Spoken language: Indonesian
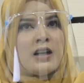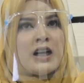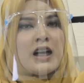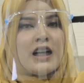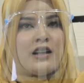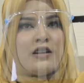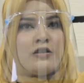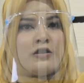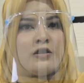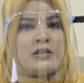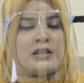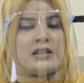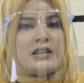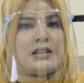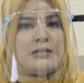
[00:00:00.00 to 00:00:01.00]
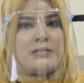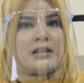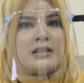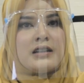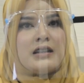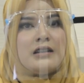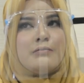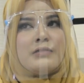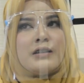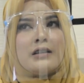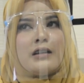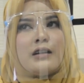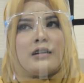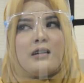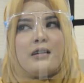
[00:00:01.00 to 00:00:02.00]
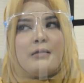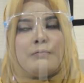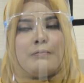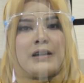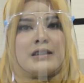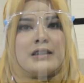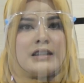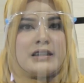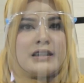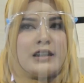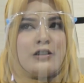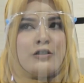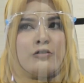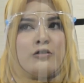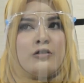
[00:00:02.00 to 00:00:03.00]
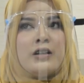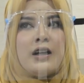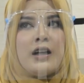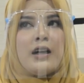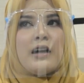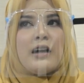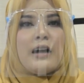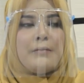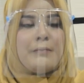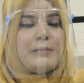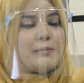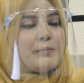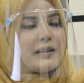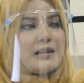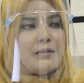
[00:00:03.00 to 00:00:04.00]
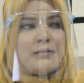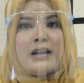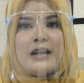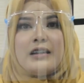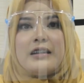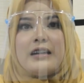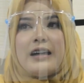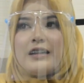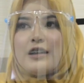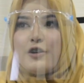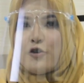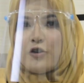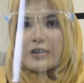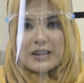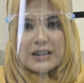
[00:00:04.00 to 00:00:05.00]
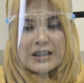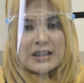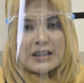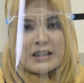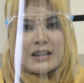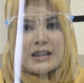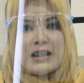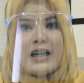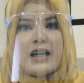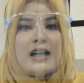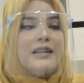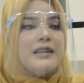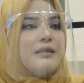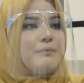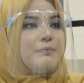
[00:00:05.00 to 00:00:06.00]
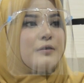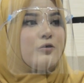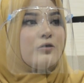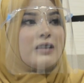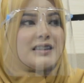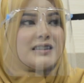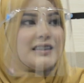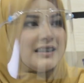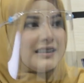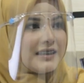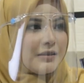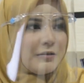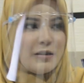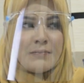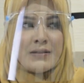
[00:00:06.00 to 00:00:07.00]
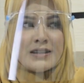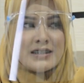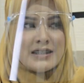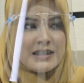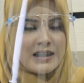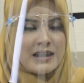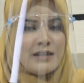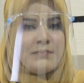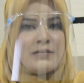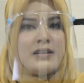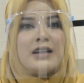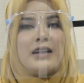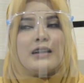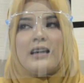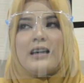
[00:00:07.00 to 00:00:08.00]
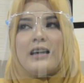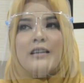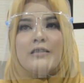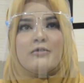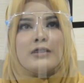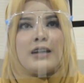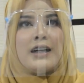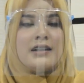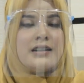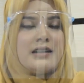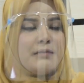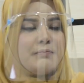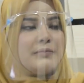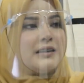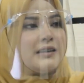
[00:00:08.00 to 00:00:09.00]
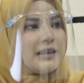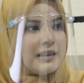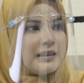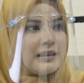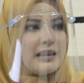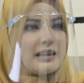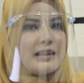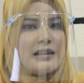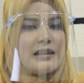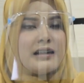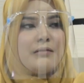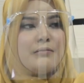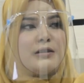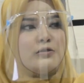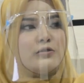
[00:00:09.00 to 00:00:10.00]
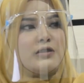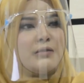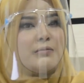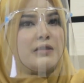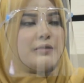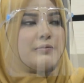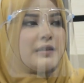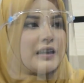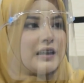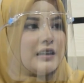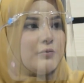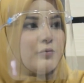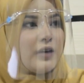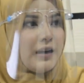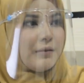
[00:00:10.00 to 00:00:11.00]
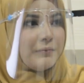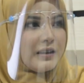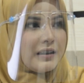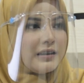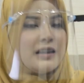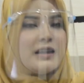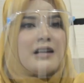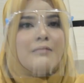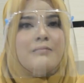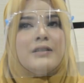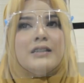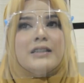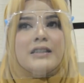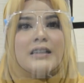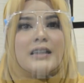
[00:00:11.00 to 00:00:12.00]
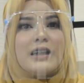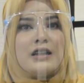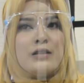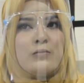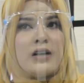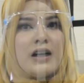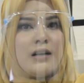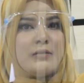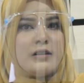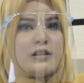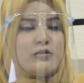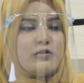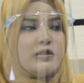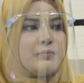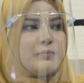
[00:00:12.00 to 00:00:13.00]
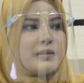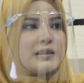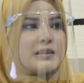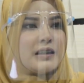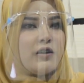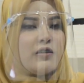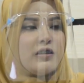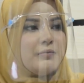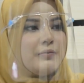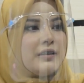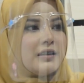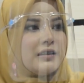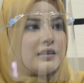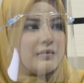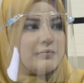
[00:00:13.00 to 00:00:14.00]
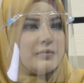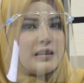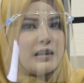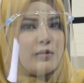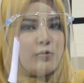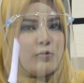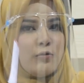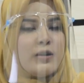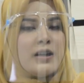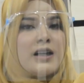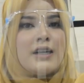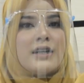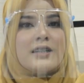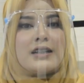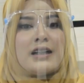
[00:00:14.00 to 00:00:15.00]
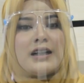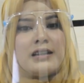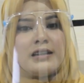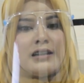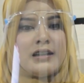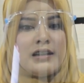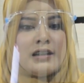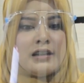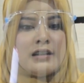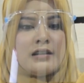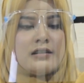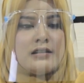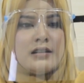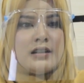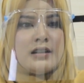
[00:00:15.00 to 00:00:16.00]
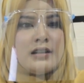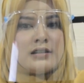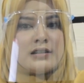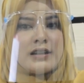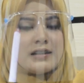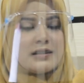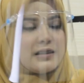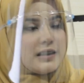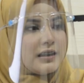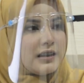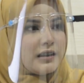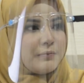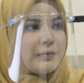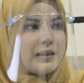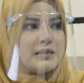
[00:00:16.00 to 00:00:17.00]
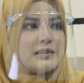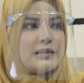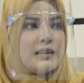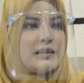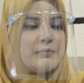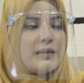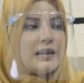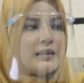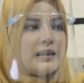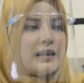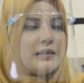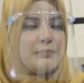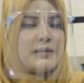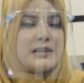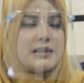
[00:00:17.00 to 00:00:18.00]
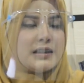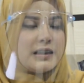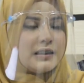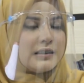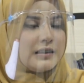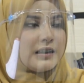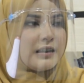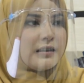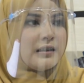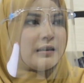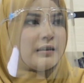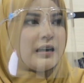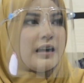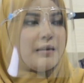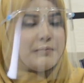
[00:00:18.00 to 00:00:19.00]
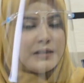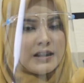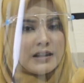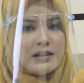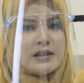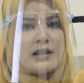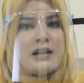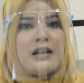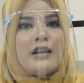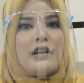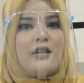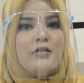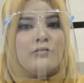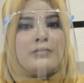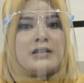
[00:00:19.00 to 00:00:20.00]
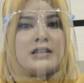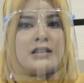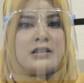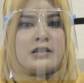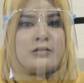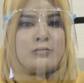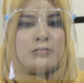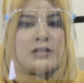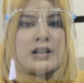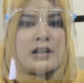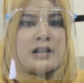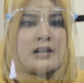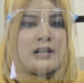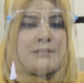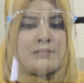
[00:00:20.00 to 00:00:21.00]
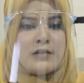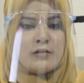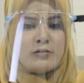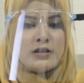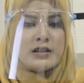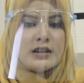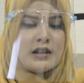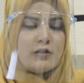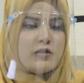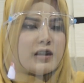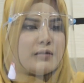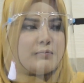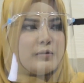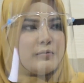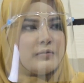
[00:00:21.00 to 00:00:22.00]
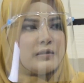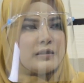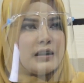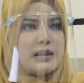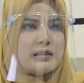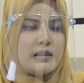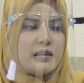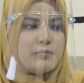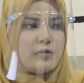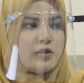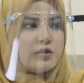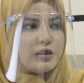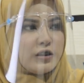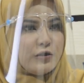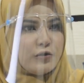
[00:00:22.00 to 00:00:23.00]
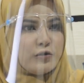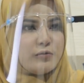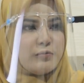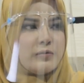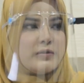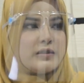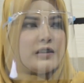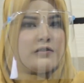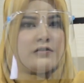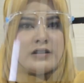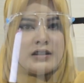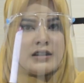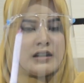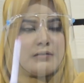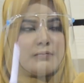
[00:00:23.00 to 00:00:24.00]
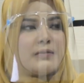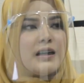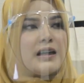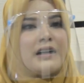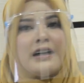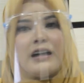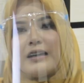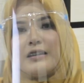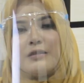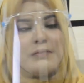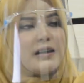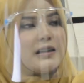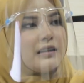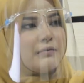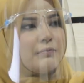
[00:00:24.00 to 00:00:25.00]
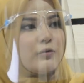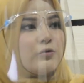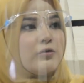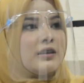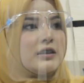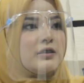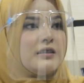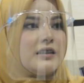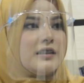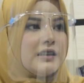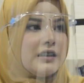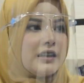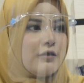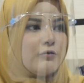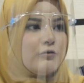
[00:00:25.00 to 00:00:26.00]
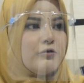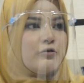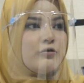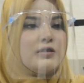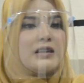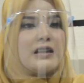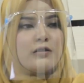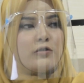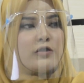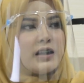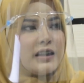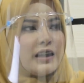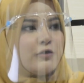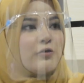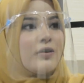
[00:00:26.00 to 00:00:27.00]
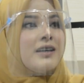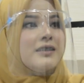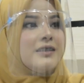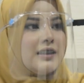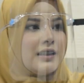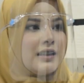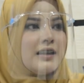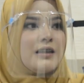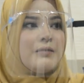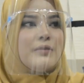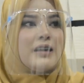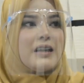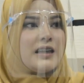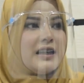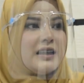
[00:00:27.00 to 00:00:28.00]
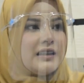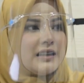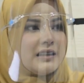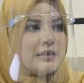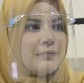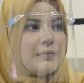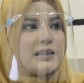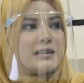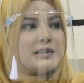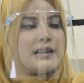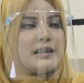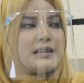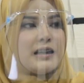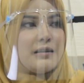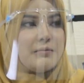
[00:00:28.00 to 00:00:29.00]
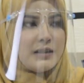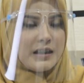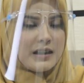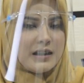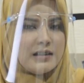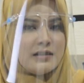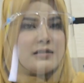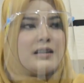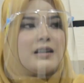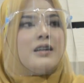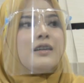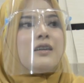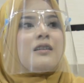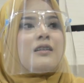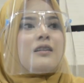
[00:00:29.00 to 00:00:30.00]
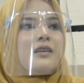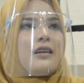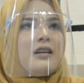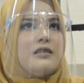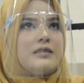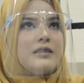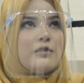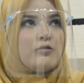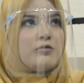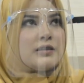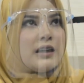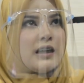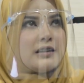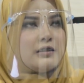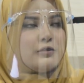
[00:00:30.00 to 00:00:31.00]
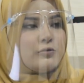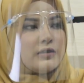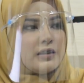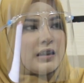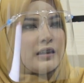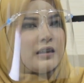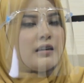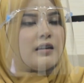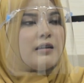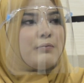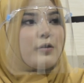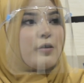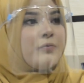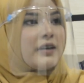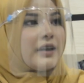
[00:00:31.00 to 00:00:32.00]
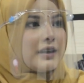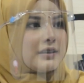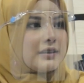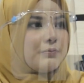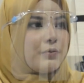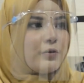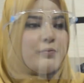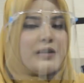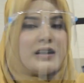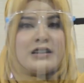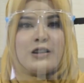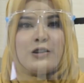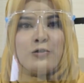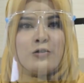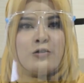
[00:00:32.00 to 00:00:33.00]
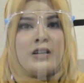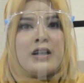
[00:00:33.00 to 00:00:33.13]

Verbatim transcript: Kalau tim yang terlibat uh, pastinya itu yang pertama ada ada dokter, ada petugas gizi ya yang pastinya dan harus ada bidan karena kami juga melibatkan ibu hamil. Biasanya kan ibu hamil itu diperiksa oleh bidan terlebih dahulu. Mm-hmm. Setelah di di stressing pasien bali, eh pasiennya hamil, kalau misalnya sudah sudah dilakukan pemeriksaan laboratorium, pemeriksaan mm-hmm. fisik, maka akan dipanggil petugas gizinya untuk dilakukan edukasi mengenai mm-hmm. gizi pada saat kehamilan. Iya. Eh, terus ada juga uh, promkes. Promkes -hmm. itu